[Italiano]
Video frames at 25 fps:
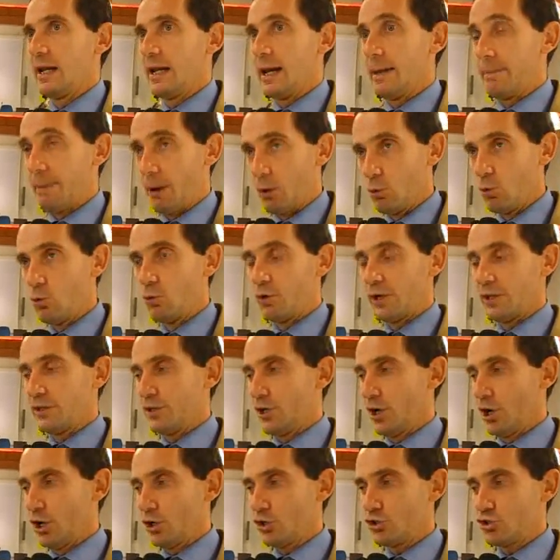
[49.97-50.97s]
le paure
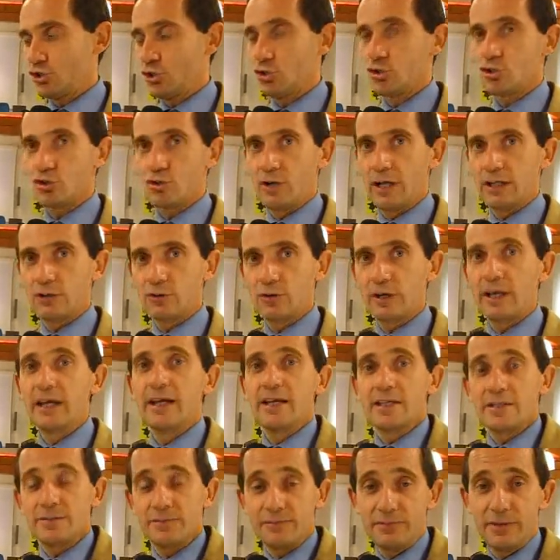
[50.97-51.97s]
di oggi non sono altro che
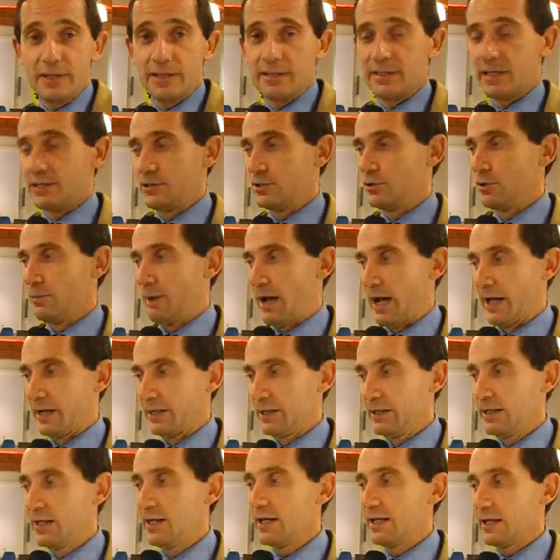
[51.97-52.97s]
le sfide di
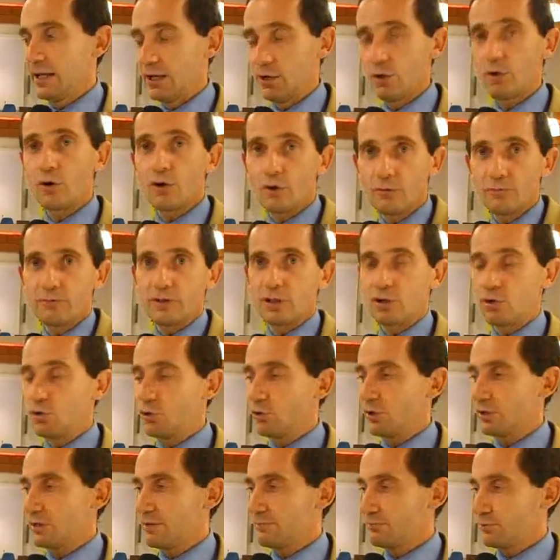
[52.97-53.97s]
domani che loro non vedono
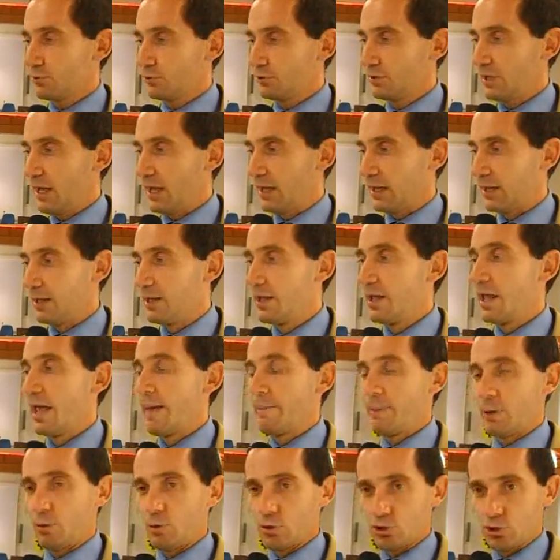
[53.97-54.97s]
l'ora di affrontare
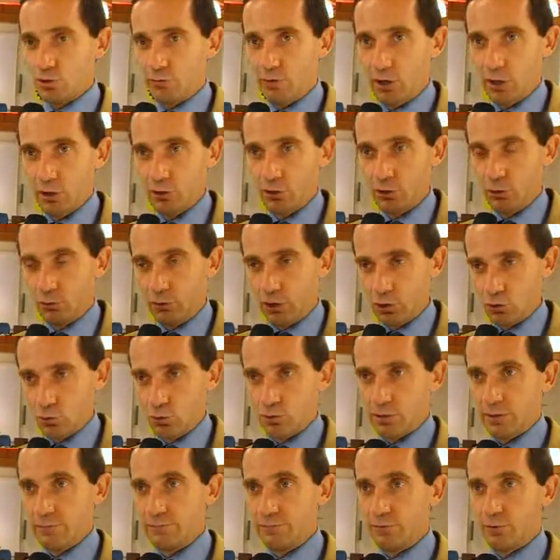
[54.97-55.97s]
e per questo vogliono una
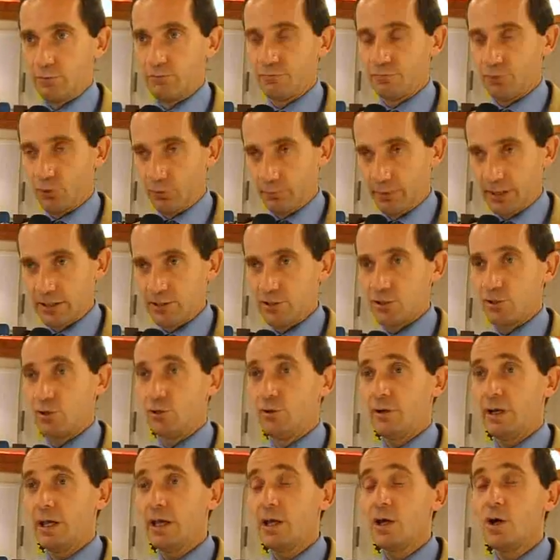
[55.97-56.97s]
giusta
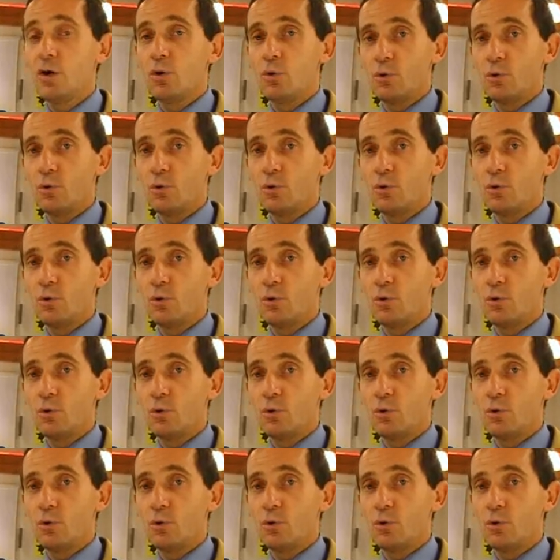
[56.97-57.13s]
informazione,